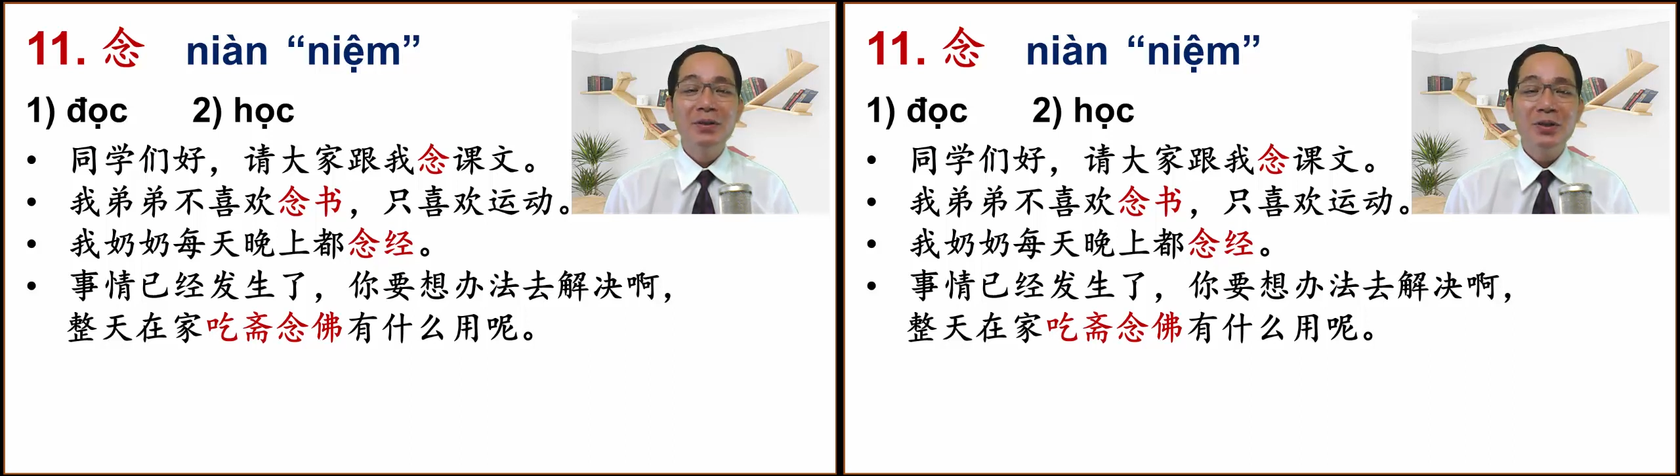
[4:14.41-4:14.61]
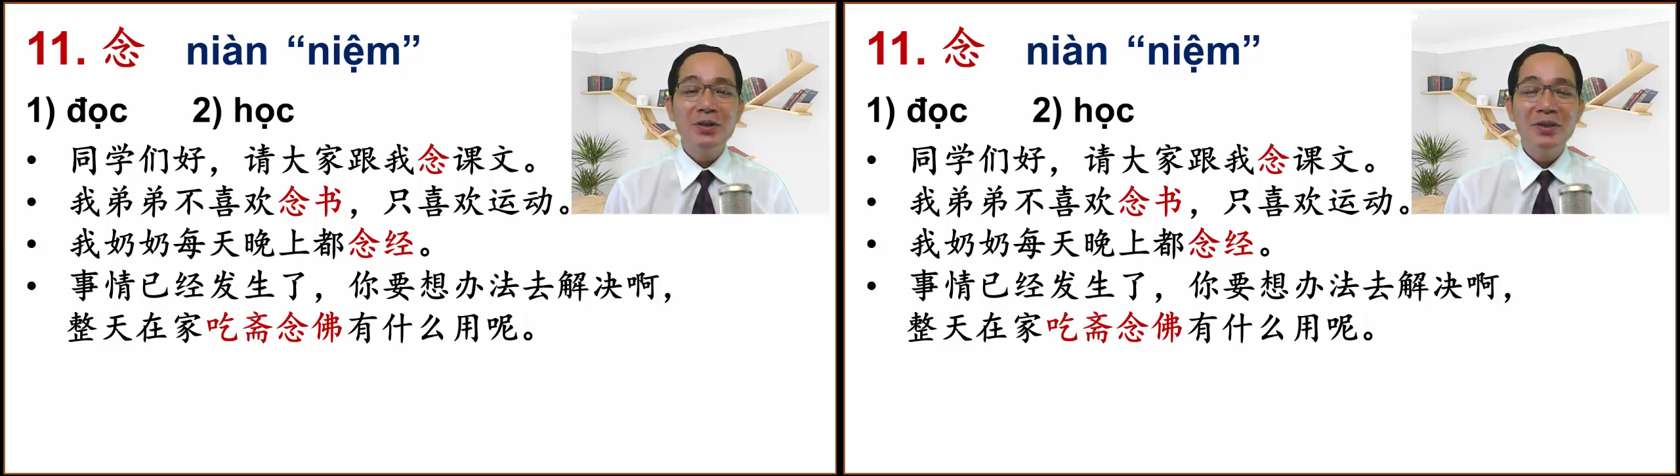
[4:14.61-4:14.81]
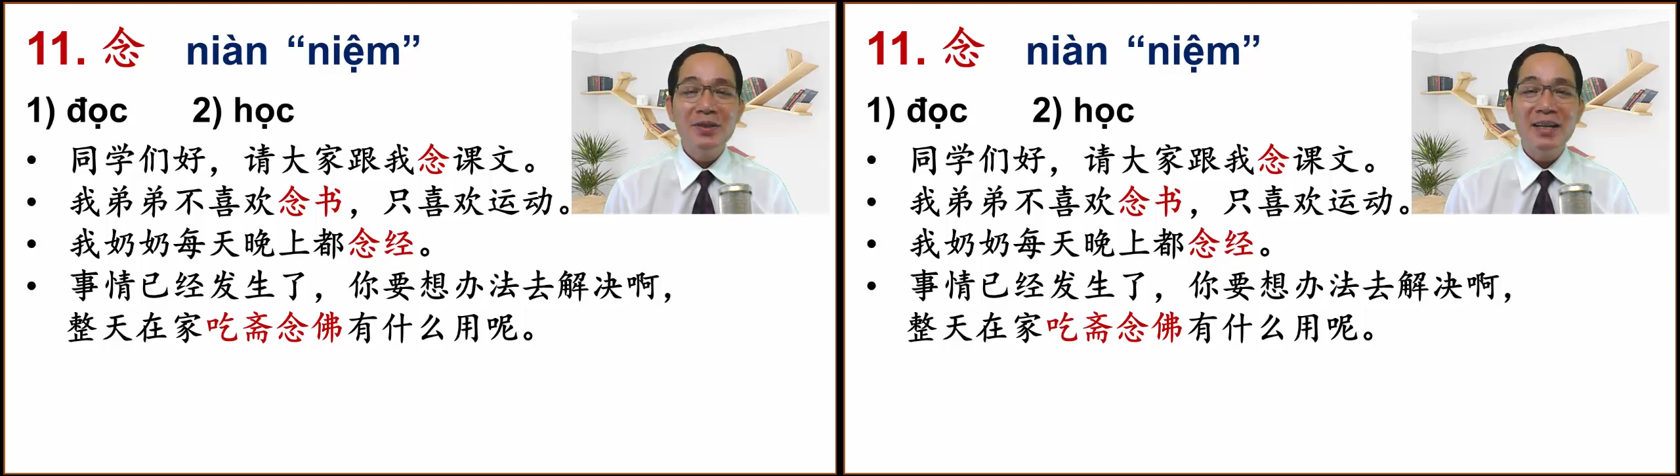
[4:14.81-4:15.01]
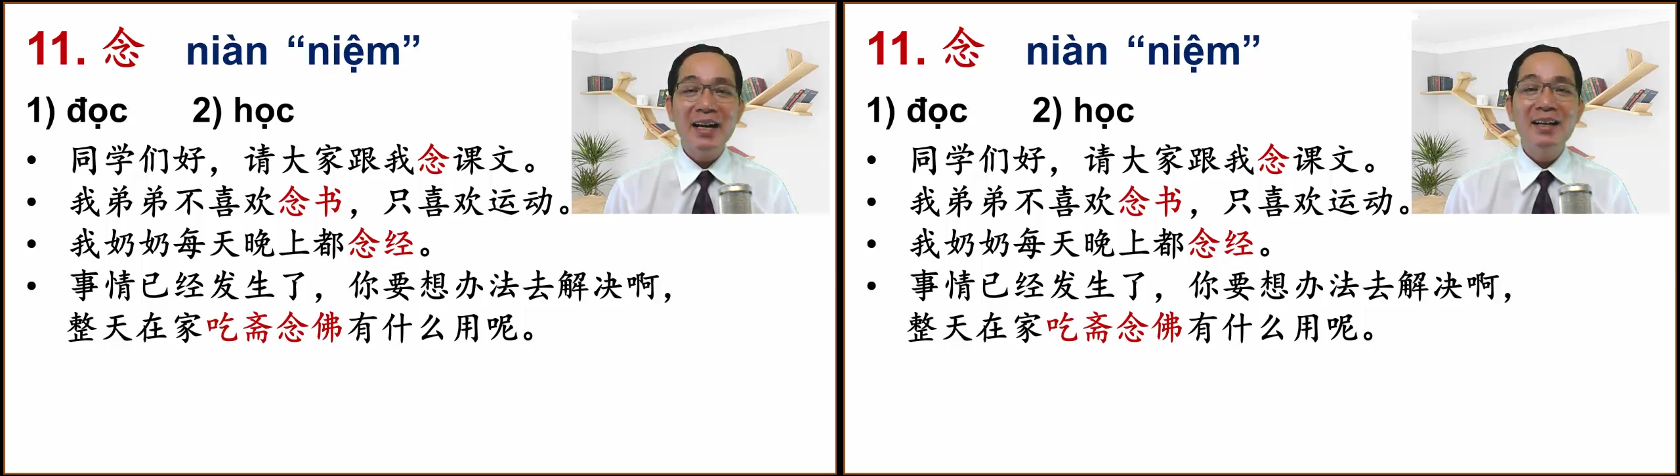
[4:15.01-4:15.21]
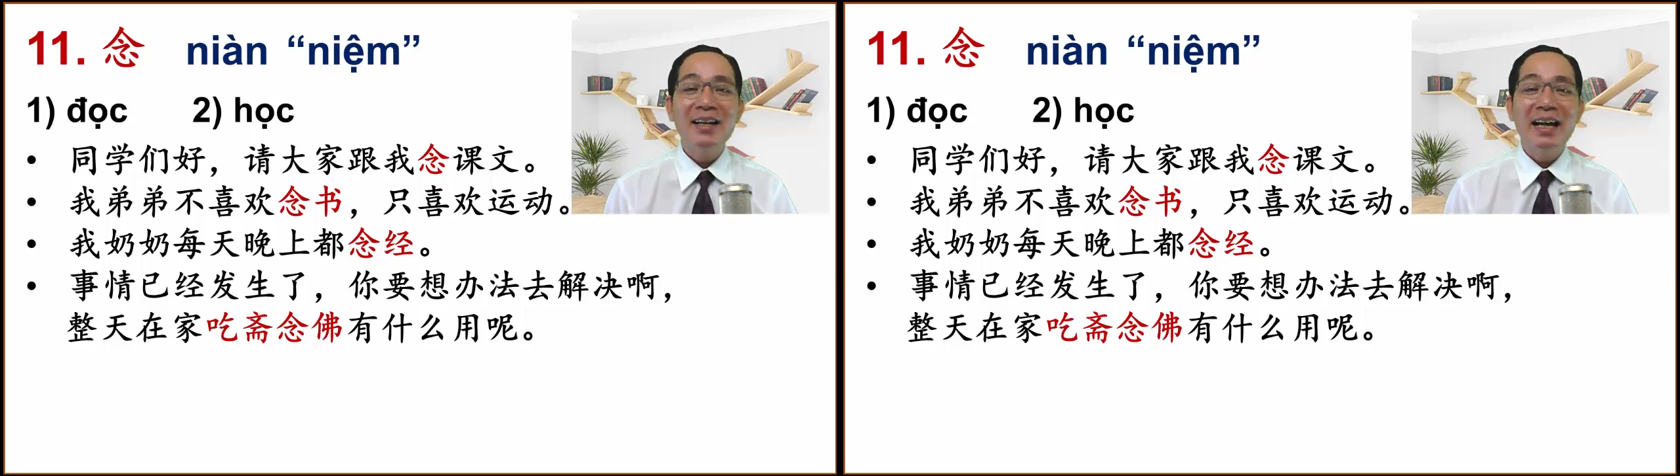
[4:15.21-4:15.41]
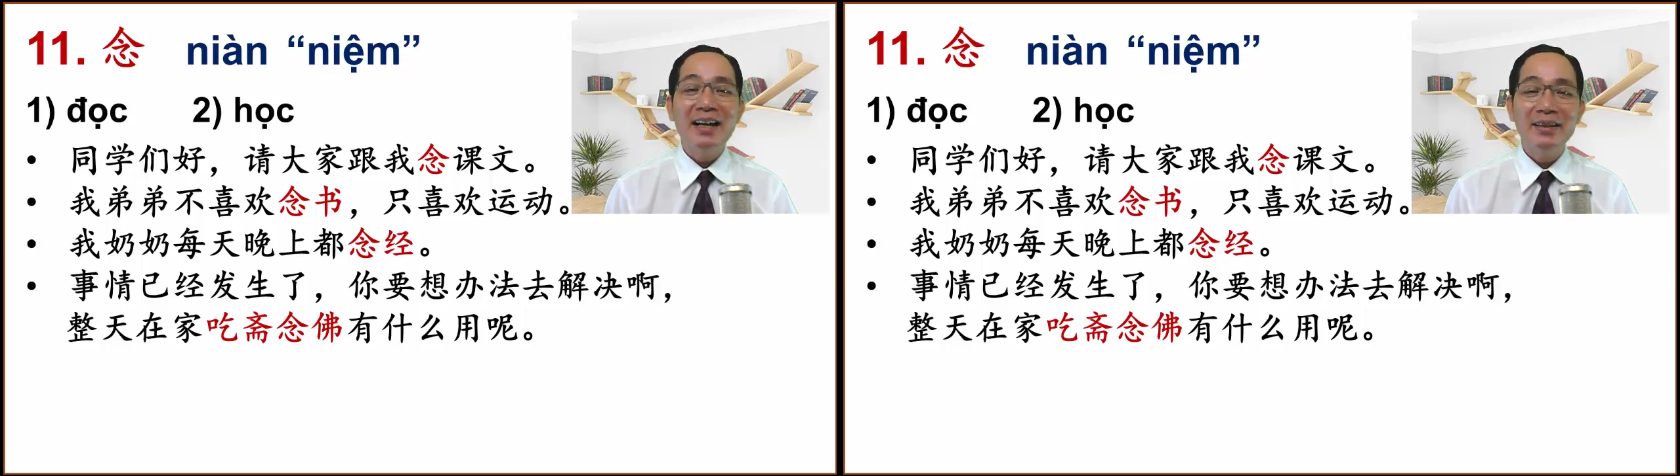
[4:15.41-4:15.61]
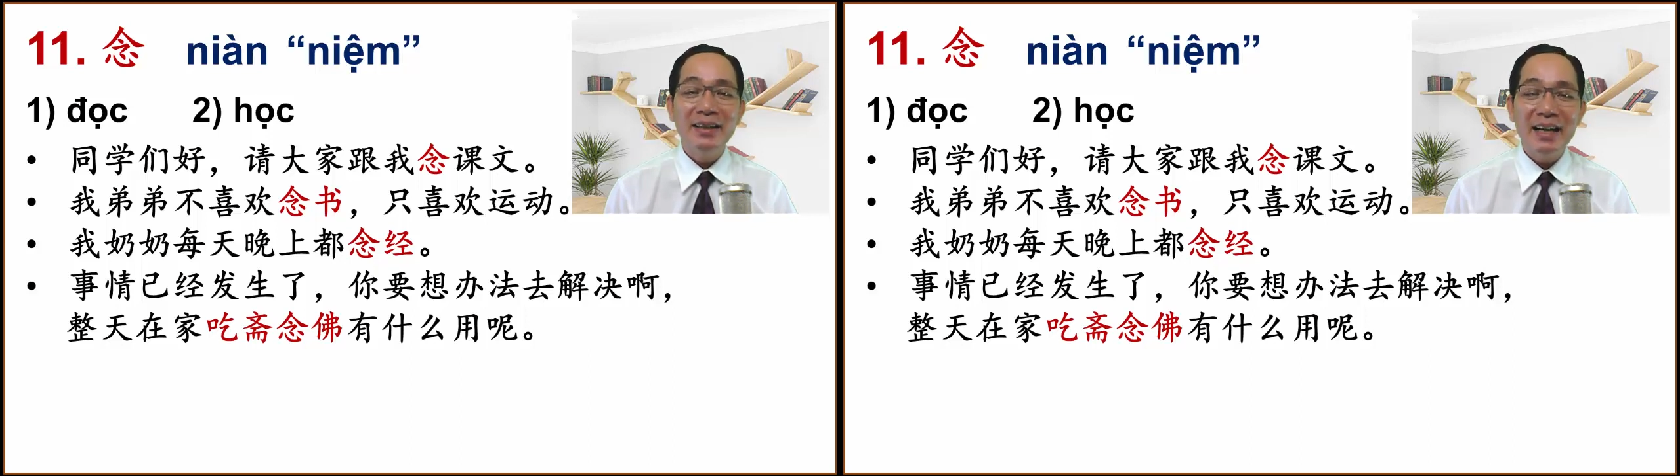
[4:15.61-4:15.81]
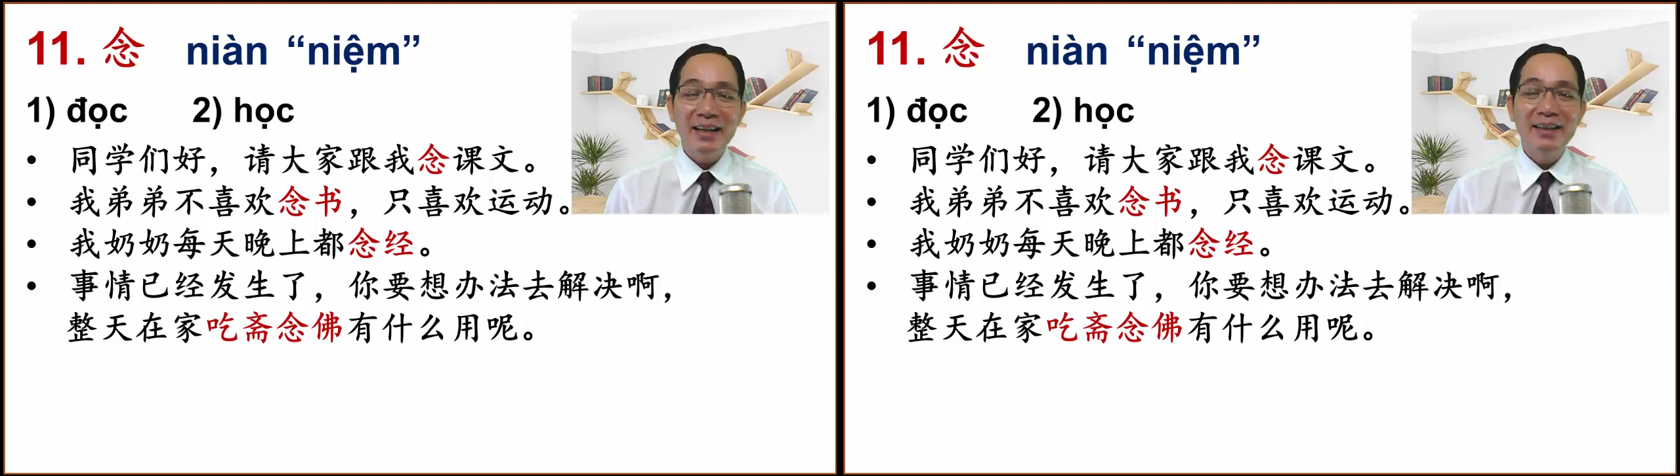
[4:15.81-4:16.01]
chư trai là ăn
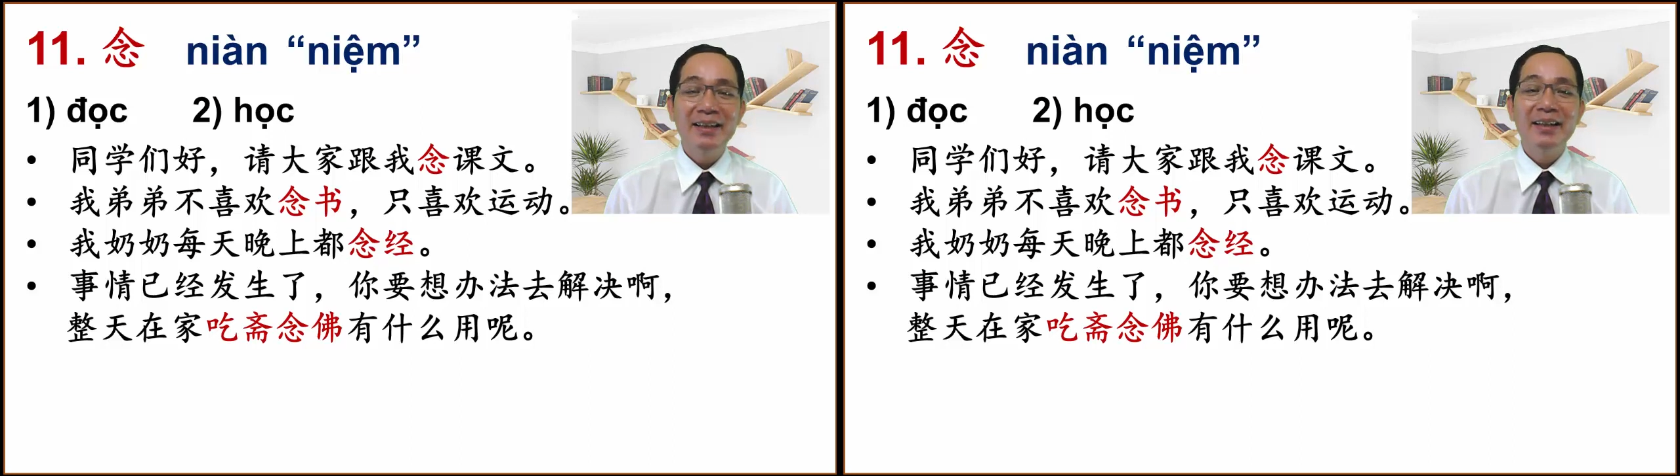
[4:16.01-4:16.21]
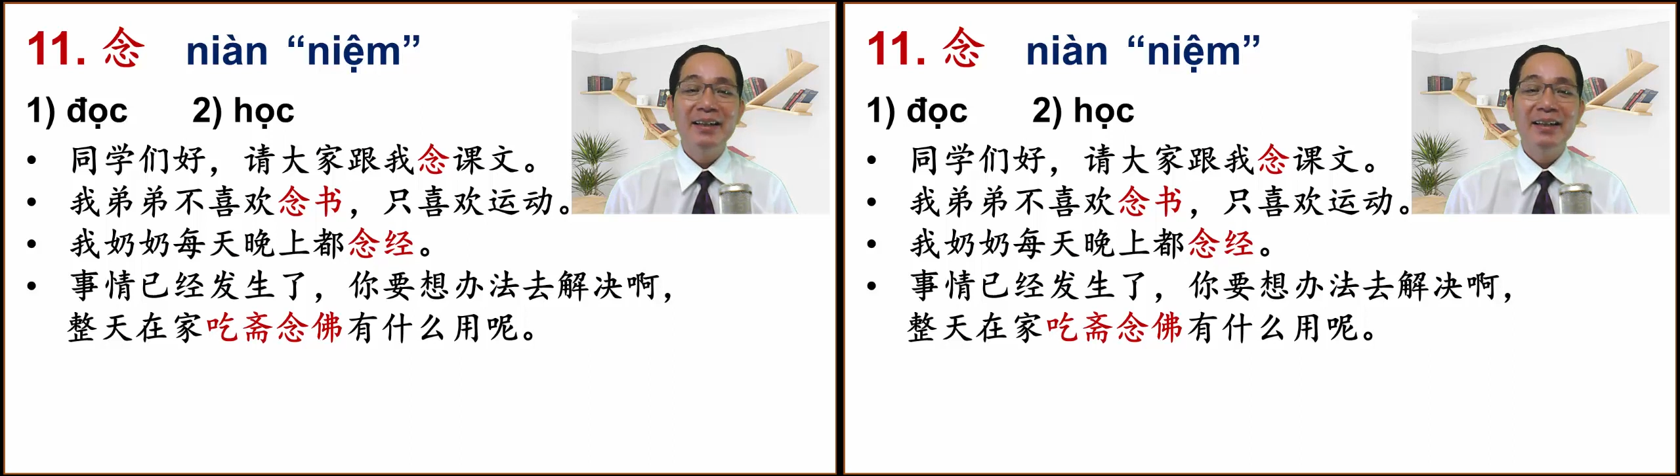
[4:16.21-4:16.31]
chay